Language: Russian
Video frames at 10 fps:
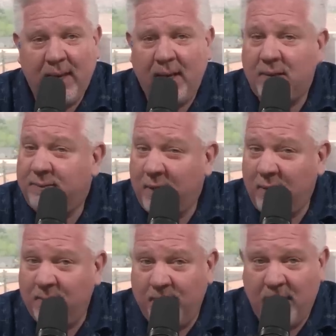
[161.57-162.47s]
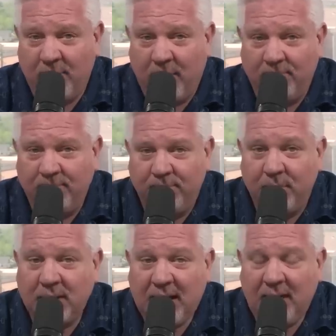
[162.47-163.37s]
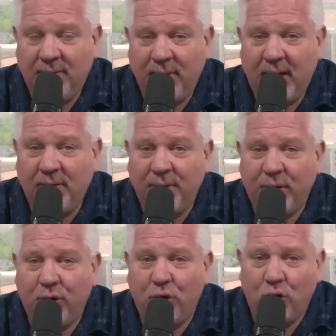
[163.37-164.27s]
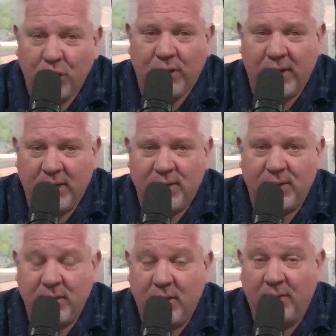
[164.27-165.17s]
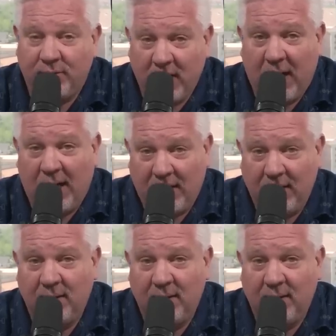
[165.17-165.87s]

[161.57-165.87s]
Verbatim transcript: Поверьте хотя бы в благость Господа.